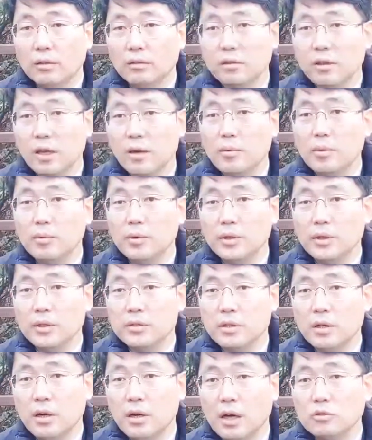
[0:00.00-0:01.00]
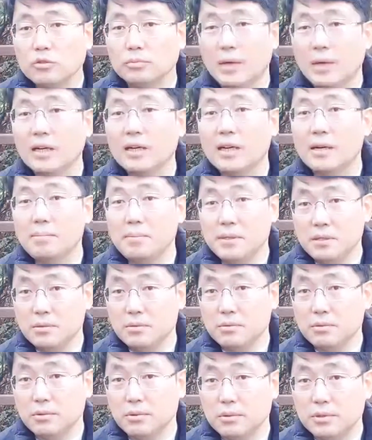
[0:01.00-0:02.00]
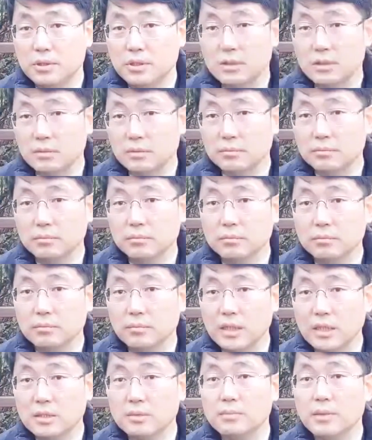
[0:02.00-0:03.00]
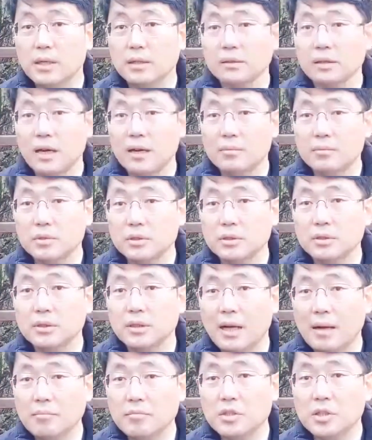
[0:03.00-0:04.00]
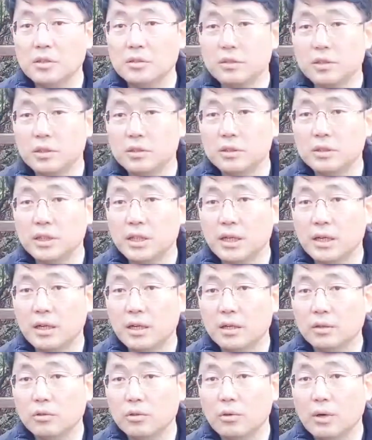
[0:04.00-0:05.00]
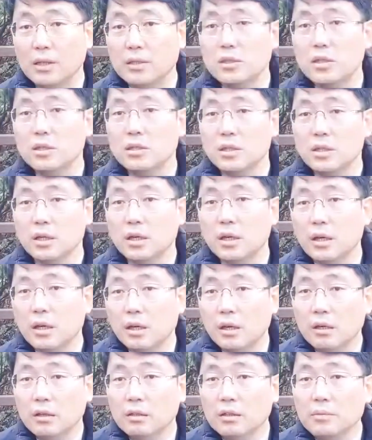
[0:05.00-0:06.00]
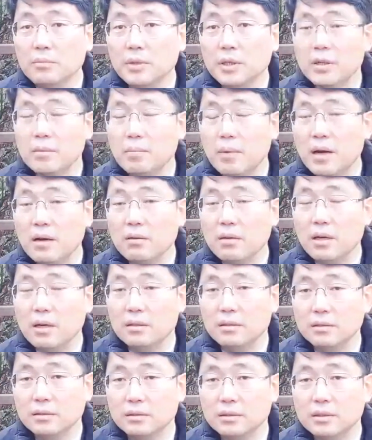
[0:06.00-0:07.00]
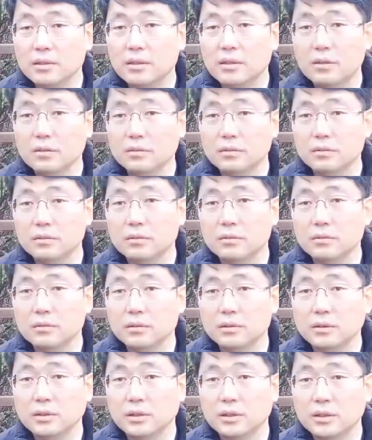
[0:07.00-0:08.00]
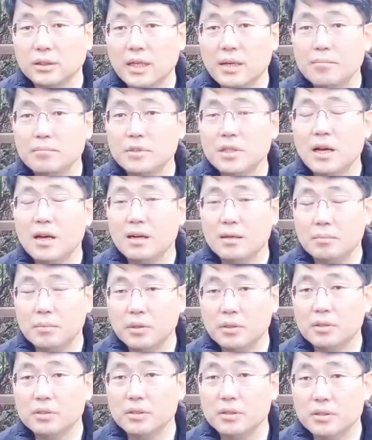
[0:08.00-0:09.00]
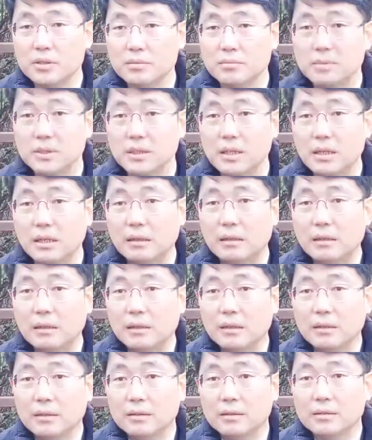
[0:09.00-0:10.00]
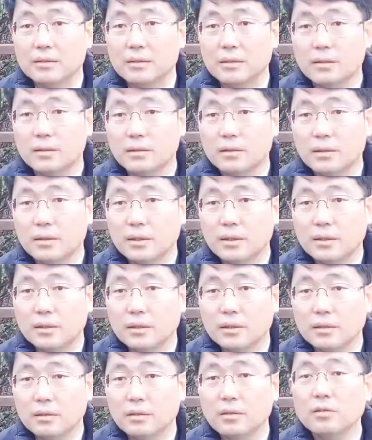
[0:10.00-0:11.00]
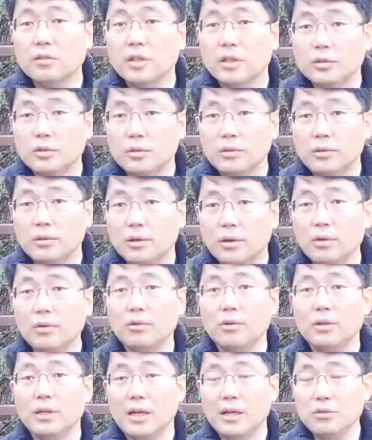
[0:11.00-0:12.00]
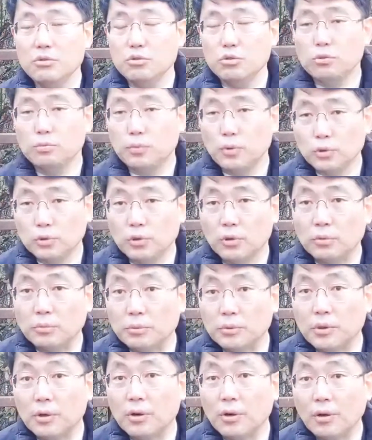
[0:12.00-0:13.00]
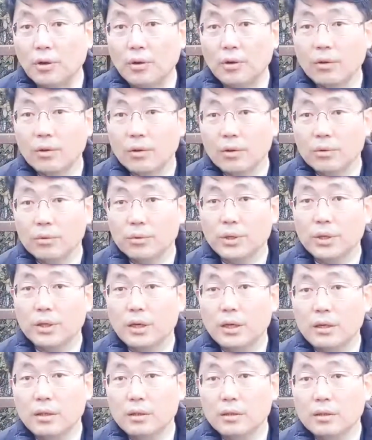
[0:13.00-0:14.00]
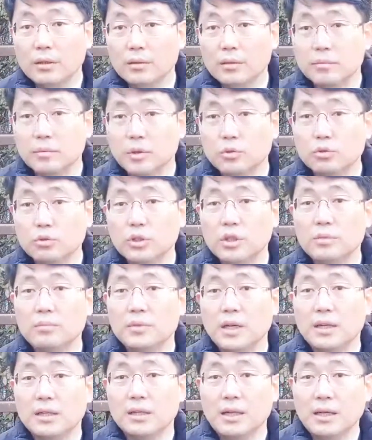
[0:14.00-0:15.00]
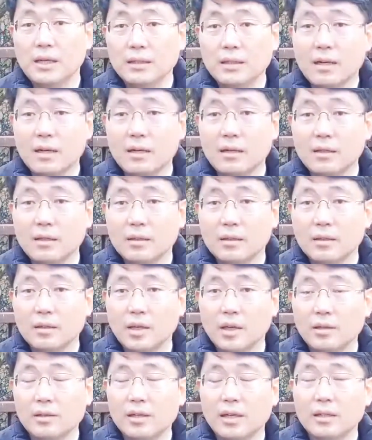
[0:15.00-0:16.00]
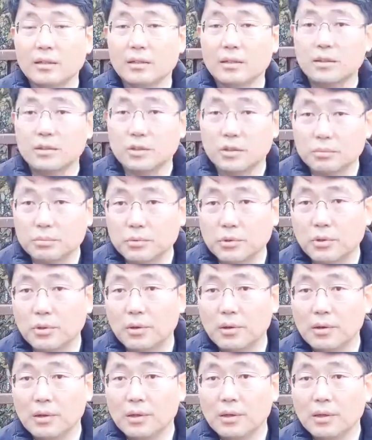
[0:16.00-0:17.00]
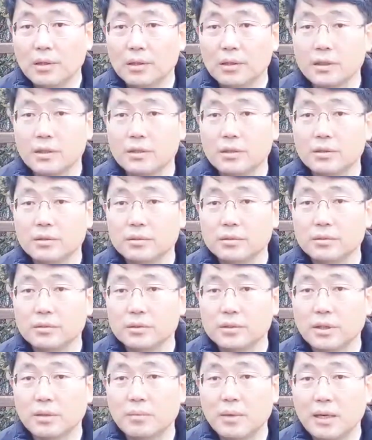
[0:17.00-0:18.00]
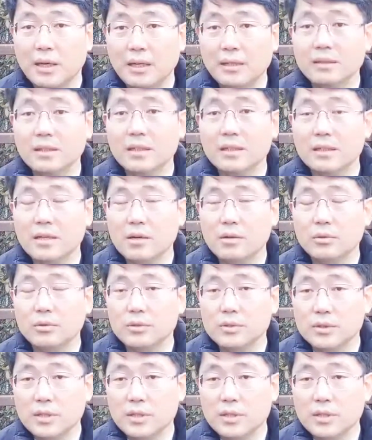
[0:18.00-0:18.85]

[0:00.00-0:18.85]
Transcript: 대법원에서 아주 막가파식으로 지금 마지막 남은 감정 절차도 완전히 의미를 파괴하는 그런 참사가 벌어졌습니다. 그래서 그런데도 언론에 한 줄 보도 없고 우리가 뭐 국힘당이 하나 대응하는 것도 없고 이런 정말 안타까운